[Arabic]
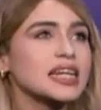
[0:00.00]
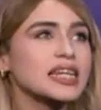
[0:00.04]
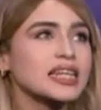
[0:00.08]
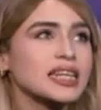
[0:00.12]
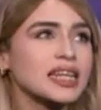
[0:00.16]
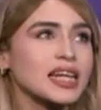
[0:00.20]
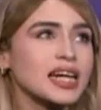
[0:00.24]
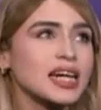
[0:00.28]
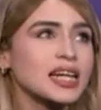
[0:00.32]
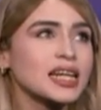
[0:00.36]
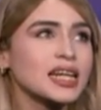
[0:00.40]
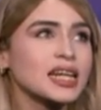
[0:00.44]

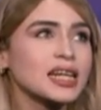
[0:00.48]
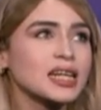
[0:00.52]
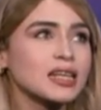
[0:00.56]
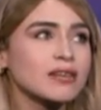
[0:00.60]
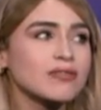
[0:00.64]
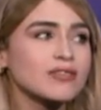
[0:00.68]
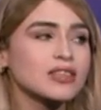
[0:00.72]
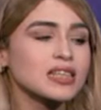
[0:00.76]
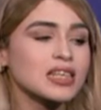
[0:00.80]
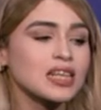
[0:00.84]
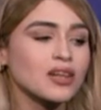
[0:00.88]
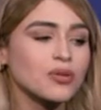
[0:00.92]
ان انا
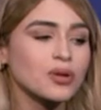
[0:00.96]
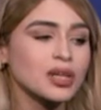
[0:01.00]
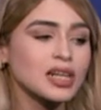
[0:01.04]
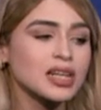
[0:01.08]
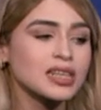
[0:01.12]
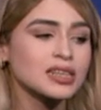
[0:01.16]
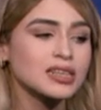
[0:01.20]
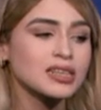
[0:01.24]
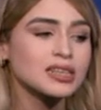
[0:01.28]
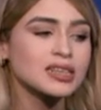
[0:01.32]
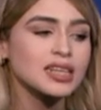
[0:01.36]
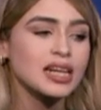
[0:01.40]
نفسي لو
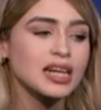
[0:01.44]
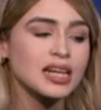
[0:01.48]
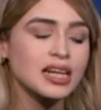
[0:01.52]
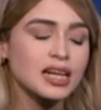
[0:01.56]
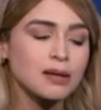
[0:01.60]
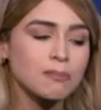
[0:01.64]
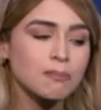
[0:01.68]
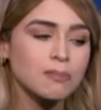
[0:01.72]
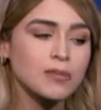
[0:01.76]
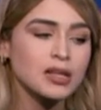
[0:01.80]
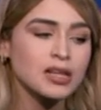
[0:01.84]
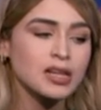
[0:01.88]
انا قدرت
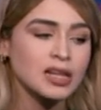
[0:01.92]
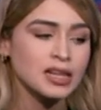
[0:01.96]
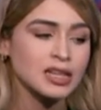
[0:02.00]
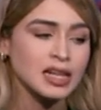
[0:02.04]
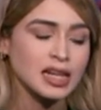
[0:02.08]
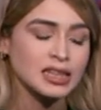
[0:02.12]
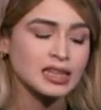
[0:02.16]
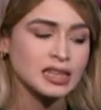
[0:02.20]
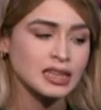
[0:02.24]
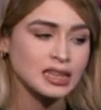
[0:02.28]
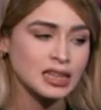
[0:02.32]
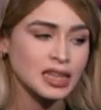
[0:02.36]
اكمل
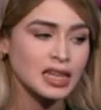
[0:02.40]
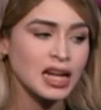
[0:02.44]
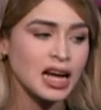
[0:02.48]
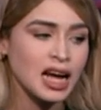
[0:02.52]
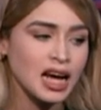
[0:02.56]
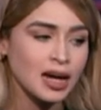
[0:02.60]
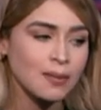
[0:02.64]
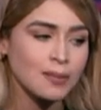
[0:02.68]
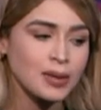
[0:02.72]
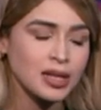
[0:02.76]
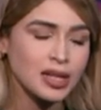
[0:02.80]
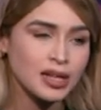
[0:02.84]
يعني ان انا
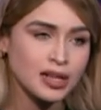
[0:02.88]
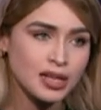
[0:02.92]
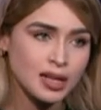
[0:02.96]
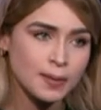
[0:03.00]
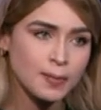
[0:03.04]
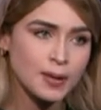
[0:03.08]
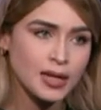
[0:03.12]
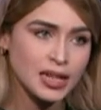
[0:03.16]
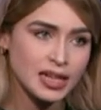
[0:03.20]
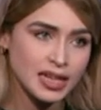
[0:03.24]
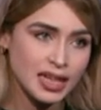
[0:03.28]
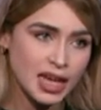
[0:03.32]
اعمل
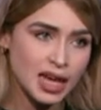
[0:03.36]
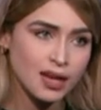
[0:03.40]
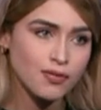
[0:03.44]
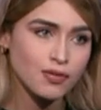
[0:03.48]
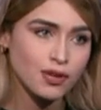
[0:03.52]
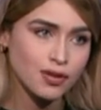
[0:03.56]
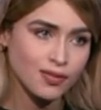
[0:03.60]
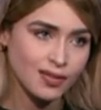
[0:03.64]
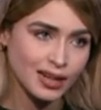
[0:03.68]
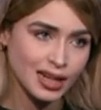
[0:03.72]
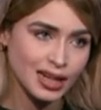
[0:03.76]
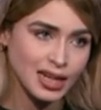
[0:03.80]
الربح
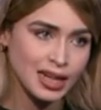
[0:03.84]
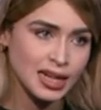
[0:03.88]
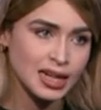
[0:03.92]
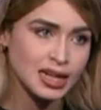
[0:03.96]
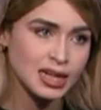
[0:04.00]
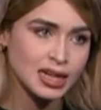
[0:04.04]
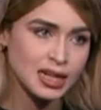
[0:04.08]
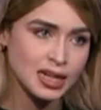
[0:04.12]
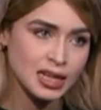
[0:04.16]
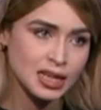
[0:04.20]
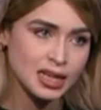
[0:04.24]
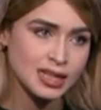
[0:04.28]
الكافي في
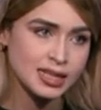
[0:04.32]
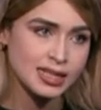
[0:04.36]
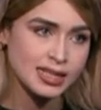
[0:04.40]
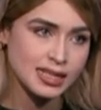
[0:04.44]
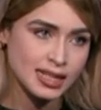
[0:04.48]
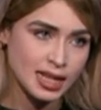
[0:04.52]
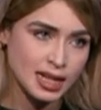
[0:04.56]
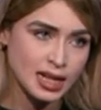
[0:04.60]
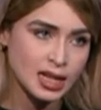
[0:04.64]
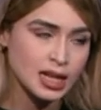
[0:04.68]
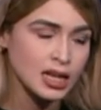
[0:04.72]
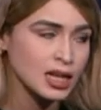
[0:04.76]
خلال
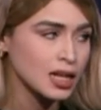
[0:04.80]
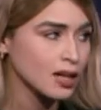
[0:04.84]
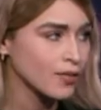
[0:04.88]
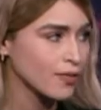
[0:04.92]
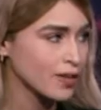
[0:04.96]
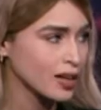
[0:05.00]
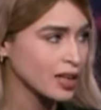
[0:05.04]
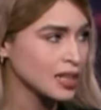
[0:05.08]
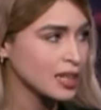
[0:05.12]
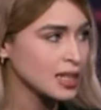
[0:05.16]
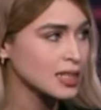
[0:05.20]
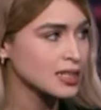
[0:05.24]
السنه
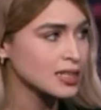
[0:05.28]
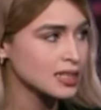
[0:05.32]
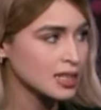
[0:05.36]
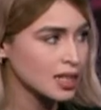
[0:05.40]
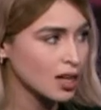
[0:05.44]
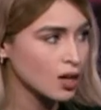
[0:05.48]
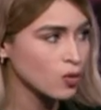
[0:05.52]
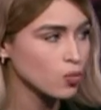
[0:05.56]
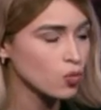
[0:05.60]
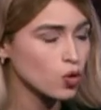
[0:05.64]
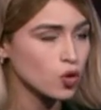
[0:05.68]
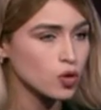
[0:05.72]
في خلال
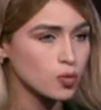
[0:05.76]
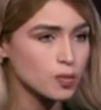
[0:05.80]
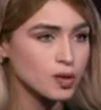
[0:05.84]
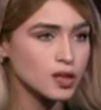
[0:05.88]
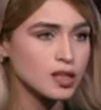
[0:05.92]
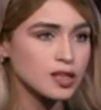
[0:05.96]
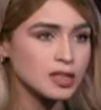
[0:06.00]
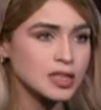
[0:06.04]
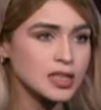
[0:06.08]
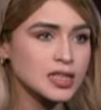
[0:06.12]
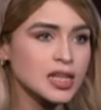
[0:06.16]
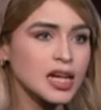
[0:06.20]
السنه
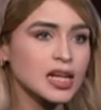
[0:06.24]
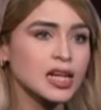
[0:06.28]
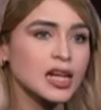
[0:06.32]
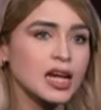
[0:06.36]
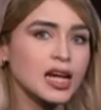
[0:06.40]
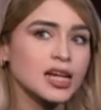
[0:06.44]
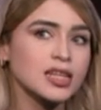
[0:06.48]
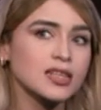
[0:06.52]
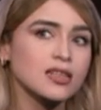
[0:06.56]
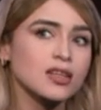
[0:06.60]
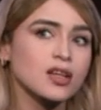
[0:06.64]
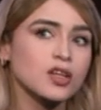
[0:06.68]
المقبله دي
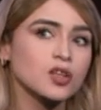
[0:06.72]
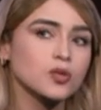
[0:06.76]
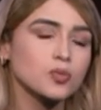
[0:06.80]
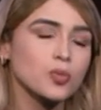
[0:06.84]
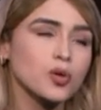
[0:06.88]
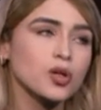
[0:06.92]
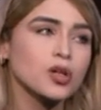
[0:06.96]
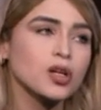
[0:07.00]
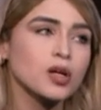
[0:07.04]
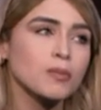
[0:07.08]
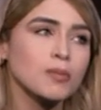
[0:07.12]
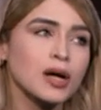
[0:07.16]
انا عايزه
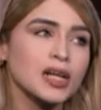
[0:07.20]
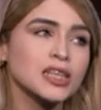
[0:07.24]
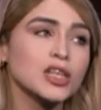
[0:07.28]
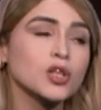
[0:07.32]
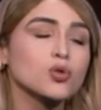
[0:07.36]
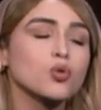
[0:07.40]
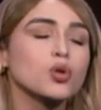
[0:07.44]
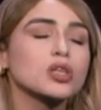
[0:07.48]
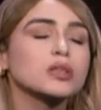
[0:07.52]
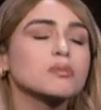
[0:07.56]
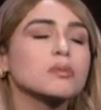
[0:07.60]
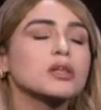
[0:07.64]
اتبرع
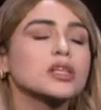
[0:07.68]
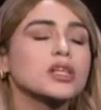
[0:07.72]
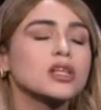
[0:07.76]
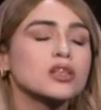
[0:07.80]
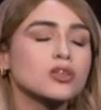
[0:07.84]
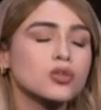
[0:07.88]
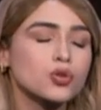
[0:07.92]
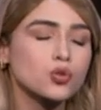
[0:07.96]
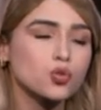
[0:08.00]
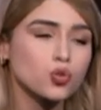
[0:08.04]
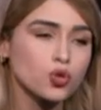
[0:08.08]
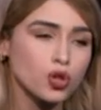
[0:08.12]
بعدد
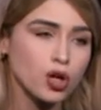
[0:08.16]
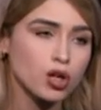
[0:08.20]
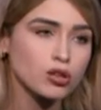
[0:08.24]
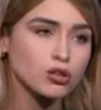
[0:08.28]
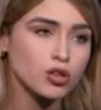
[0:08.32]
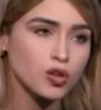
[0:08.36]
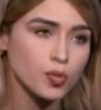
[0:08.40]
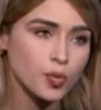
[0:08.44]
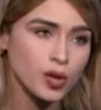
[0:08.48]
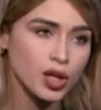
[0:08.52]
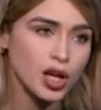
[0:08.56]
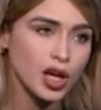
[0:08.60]
واتمنى ان يكون
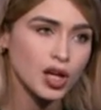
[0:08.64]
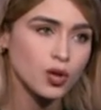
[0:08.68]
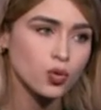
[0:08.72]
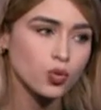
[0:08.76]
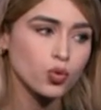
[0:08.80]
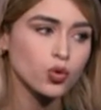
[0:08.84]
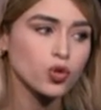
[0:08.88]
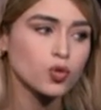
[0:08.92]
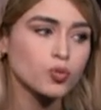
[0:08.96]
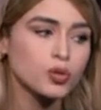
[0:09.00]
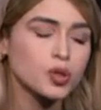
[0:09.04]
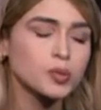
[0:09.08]
اكتر من اللي
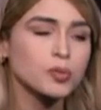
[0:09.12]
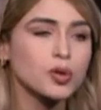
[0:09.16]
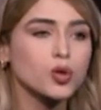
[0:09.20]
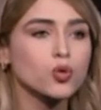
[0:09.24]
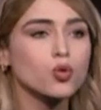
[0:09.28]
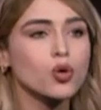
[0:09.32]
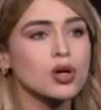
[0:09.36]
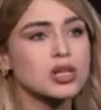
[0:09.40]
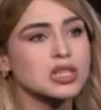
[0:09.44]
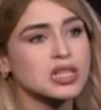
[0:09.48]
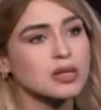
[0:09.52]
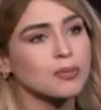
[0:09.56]
هيقولوا 100
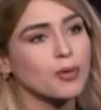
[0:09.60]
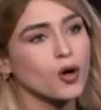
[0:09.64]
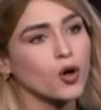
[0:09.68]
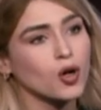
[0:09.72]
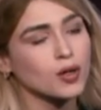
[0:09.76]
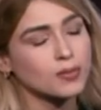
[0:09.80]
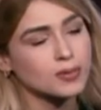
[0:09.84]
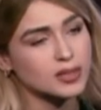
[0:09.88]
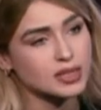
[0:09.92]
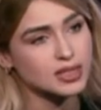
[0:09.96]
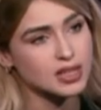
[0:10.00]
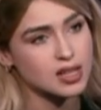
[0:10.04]
باروكه
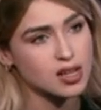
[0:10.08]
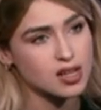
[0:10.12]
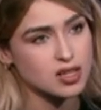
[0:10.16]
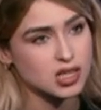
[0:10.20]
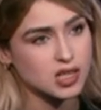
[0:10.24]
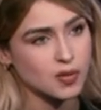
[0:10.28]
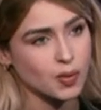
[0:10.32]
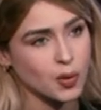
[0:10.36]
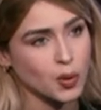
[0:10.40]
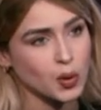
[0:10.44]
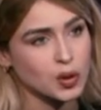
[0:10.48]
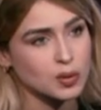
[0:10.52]
57
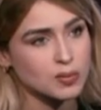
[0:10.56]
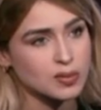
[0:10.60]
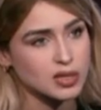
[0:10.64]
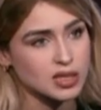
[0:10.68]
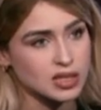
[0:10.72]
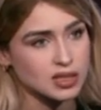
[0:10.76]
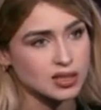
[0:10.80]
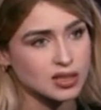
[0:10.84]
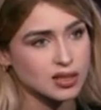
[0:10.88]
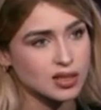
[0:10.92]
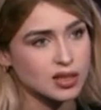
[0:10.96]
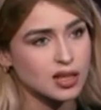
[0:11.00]

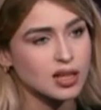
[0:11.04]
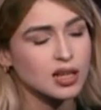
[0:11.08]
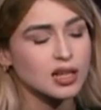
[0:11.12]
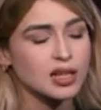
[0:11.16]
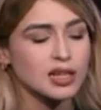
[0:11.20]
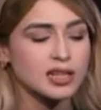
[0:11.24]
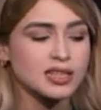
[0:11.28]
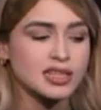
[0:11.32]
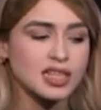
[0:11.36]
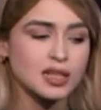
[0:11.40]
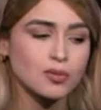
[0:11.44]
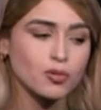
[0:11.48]
357
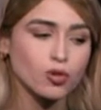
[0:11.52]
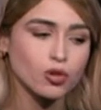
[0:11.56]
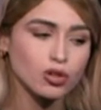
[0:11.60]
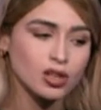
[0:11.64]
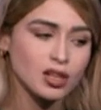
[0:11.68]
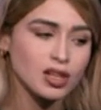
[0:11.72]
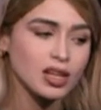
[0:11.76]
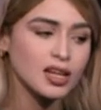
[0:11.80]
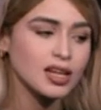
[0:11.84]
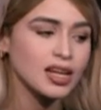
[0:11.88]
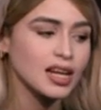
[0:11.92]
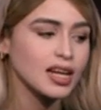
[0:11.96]
لان يعني زي ما
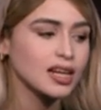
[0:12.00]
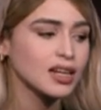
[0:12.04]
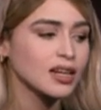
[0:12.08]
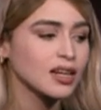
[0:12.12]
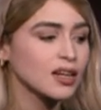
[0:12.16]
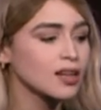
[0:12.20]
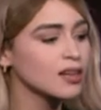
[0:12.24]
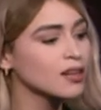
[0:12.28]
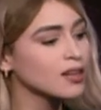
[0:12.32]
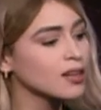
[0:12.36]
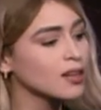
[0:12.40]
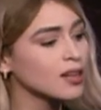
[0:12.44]
قلت لك
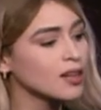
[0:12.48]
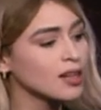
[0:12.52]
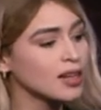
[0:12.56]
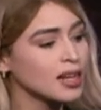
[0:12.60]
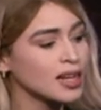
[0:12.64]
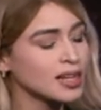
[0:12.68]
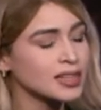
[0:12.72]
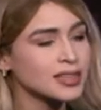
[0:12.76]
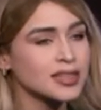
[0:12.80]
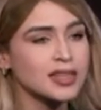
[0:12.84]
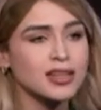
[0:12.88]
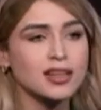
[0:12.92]

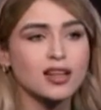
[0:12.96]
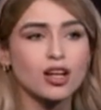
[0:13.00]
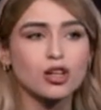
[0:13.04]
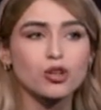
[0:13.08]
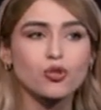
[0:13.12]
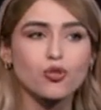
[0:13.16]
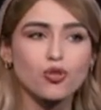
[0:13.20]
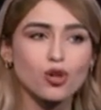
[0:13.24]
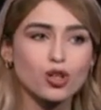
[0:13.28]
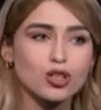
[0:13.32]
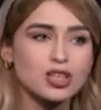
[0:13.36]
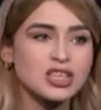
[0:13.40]
انا حته
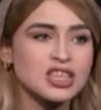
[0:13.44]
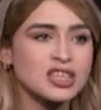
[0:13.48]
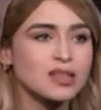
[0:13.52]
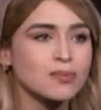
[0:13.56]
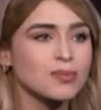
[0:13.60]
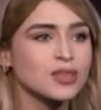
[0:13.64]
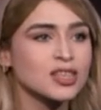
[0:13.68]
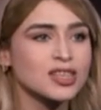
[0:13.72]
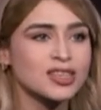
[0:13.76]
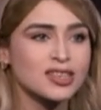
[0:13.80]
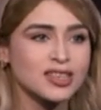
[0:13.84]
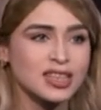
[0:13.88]
الاطفال
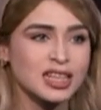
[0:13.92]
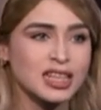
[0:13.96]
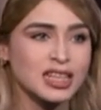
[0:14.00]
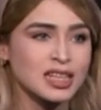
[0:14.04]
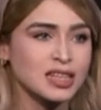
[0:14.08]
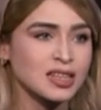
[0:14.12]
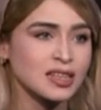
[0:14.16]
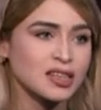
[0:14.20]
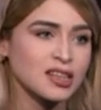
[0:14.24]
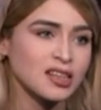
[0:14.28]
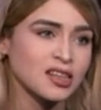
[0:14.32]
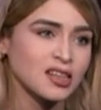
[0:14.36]
دي بت
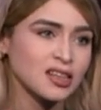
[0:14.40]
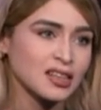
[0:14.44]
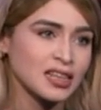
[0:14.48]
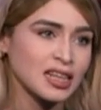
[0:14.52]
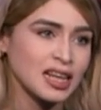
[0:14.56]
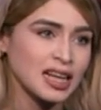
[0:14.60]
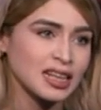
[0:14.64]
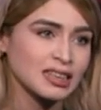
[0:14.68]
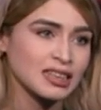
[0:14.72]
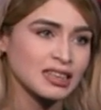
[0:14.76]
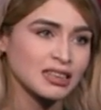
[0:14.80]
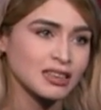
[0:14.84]
آه،
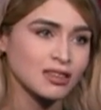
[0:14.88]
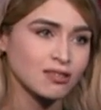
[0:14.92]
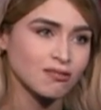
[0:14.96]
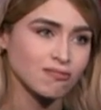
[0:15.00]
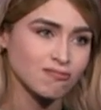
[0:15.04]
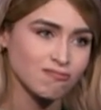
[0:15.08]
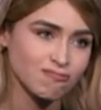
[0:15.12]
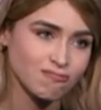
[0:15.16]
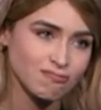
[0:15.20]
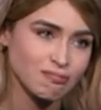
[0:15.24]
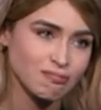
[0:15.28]
يعني